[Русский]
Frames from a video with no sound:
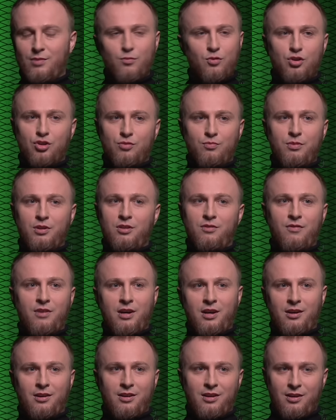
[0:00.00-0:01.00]
Не может быть
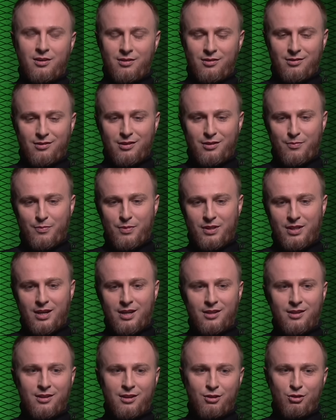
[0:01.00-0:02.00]
два
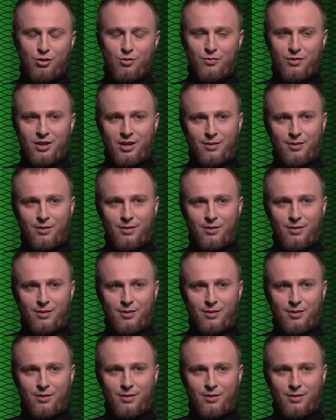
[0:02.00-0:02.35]
капитана на одном